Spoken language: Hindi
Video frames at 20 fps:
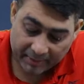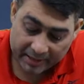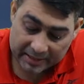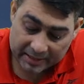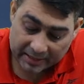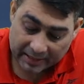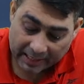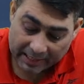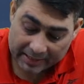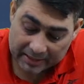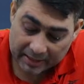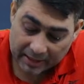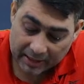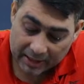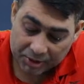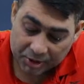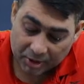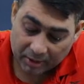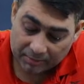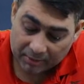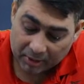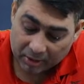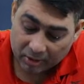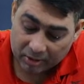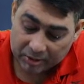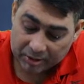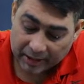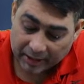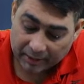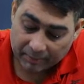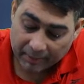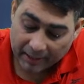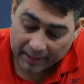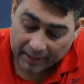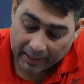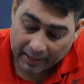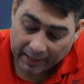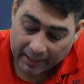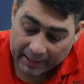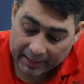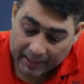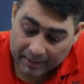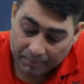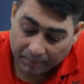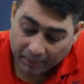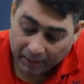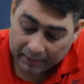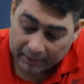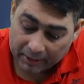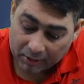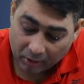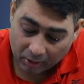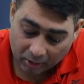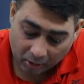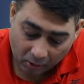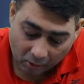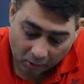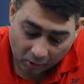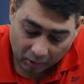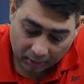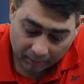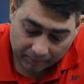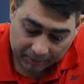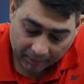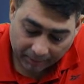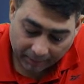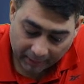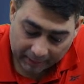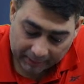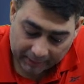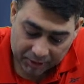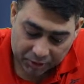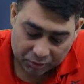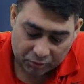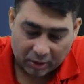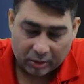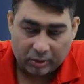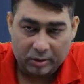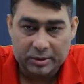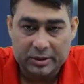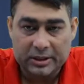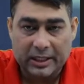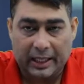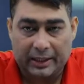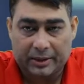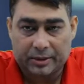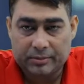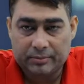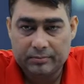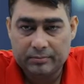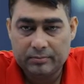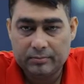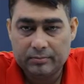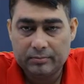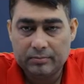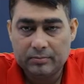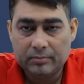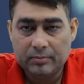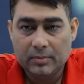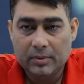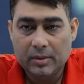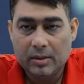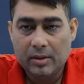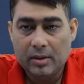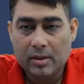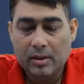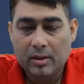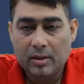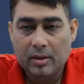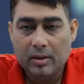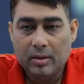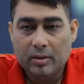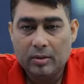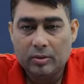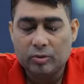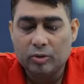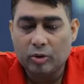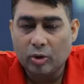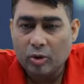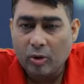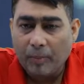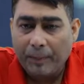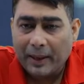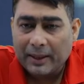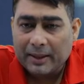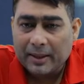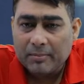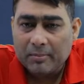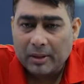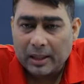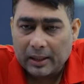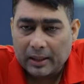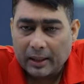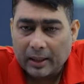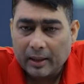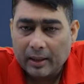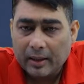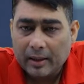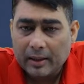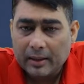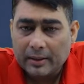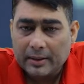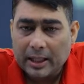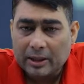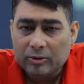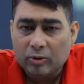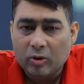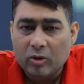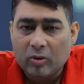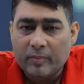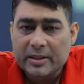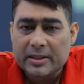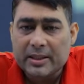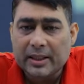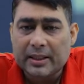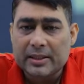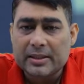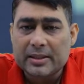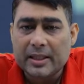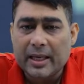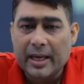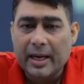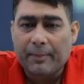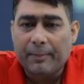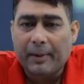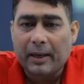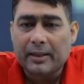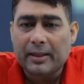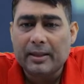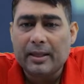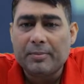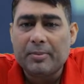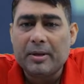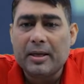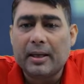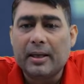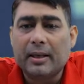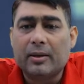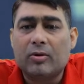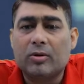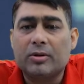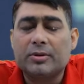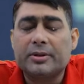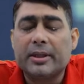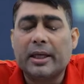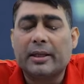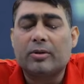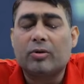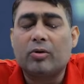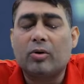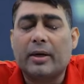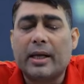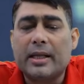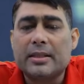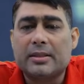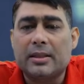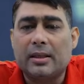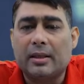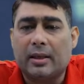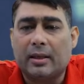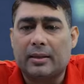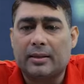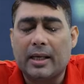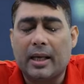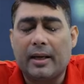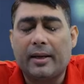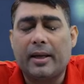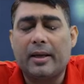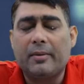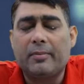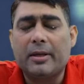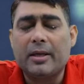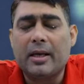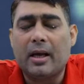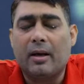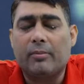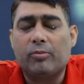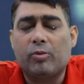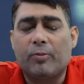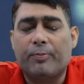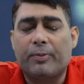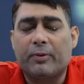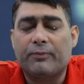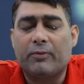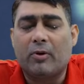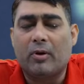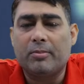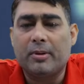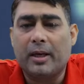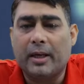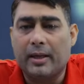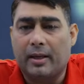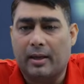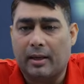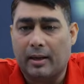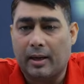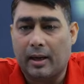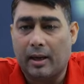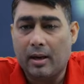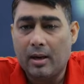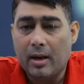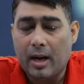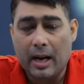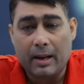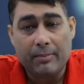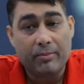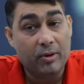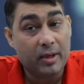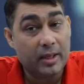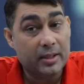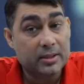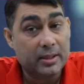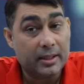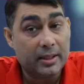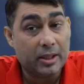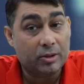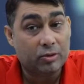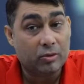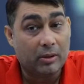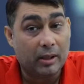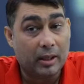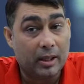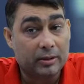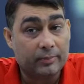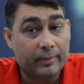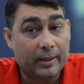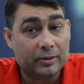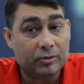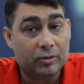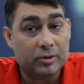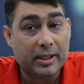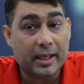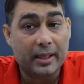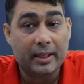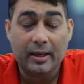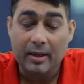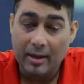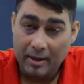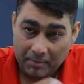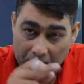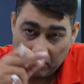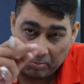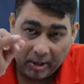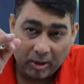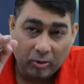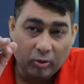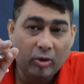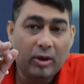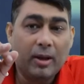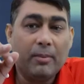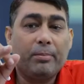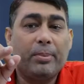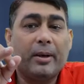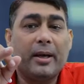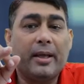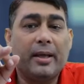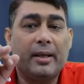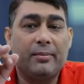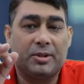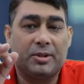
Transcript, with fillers: means cancellation of the contract by any party or all of the parties to a contract. दोनों पार्टी मिलके या दोनों में से किसी एक पार्टी ने भी अगर कॉन्ट्रैक्ट को कैंसिल कर दिया नहीं भैया हमको परफॉर्म नहीं करना आप बोलेंगे सर ये तो गलत बात हो जाएगी बिल्कुल हम पढ़ेंगे